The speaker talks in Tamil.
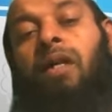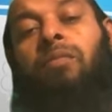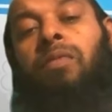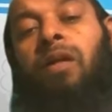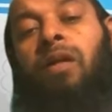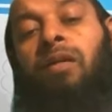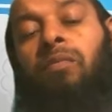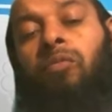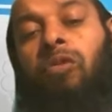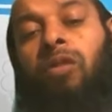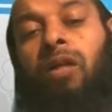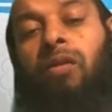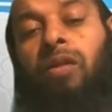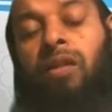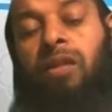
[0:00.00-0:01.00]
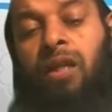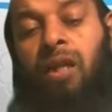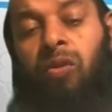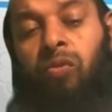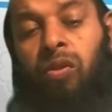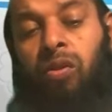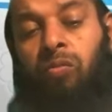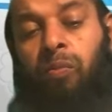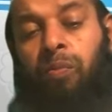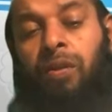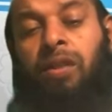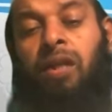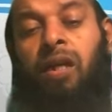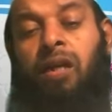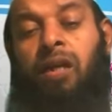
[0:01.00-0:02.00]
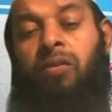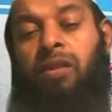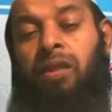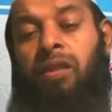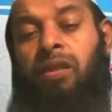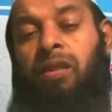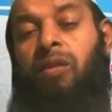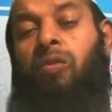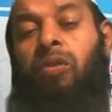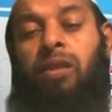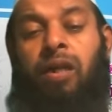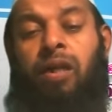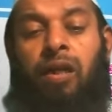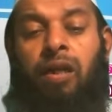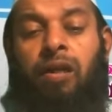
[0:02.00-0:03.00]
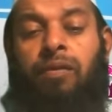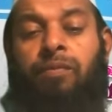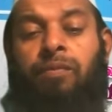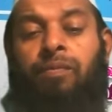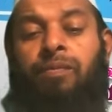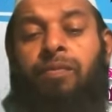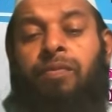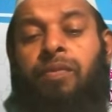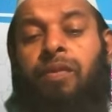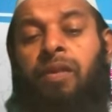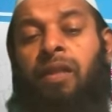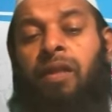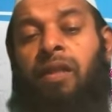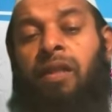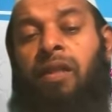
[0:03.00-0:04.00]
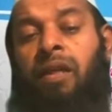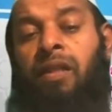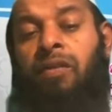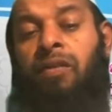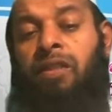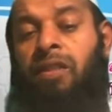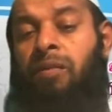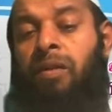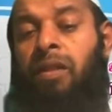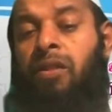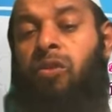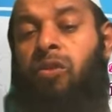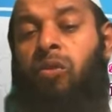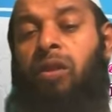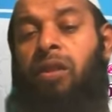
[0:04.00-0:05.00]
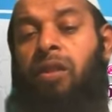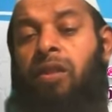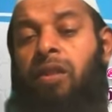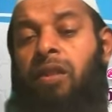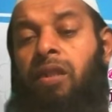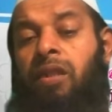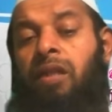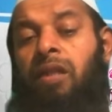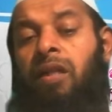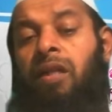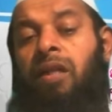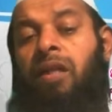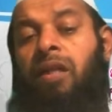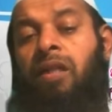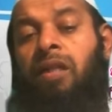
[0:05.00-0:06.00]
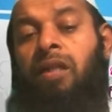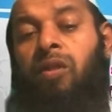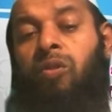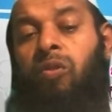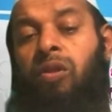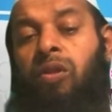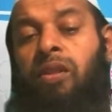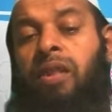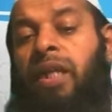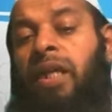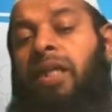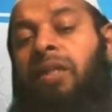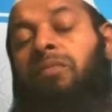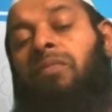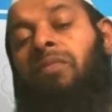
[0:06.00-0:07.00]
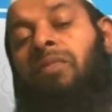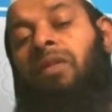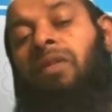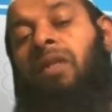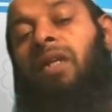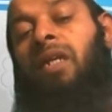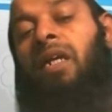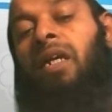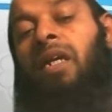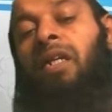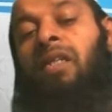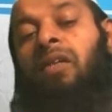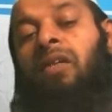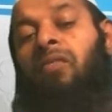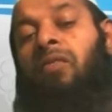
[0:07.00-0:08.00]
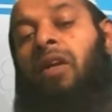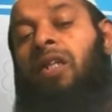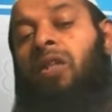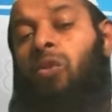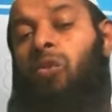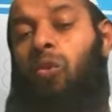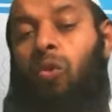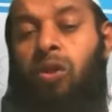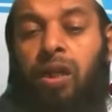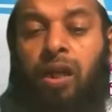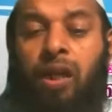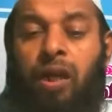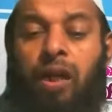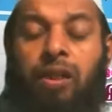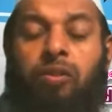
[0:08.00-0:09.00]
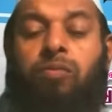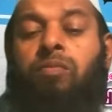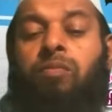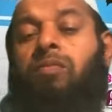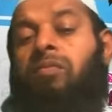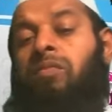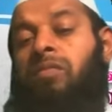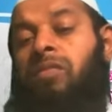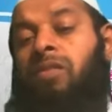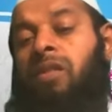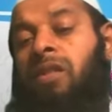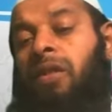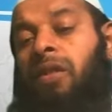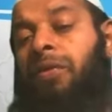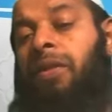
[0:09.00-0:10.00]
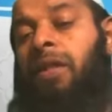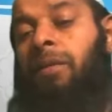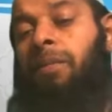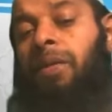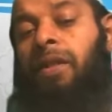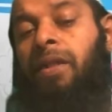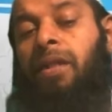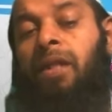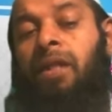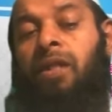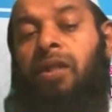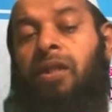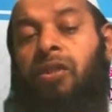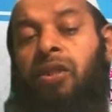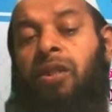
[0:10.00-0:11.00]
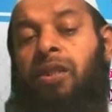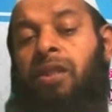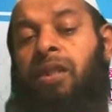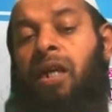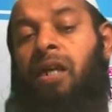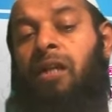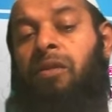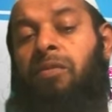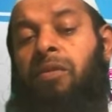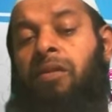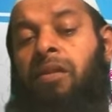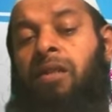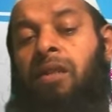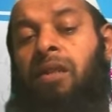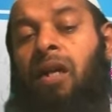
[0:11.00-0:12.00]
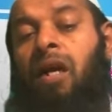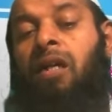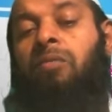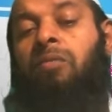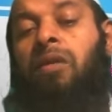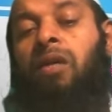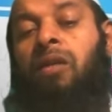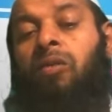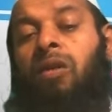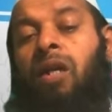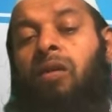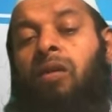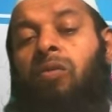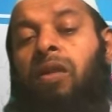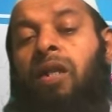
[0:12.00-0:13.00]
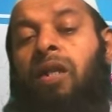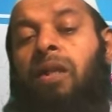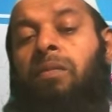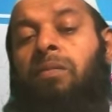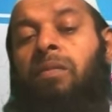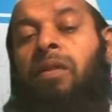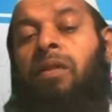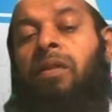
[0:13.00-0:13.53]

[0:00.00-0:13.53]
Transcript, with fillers: இம்ரான் மூன்றாவது அத்தியாயத்தின் முப்பத்தி ஆறாவது வசனத்தை ஓதினார்கள் என்ன அந்த வசனம் எதை சொல்கிறது இந்த குழந்தையையும் இதன் வழித்தோன்றல்களையும் சபிக்கப்பட்ட ஷைத்தானிடமிருந்து காக்குமாறு நான் உன்னிடம்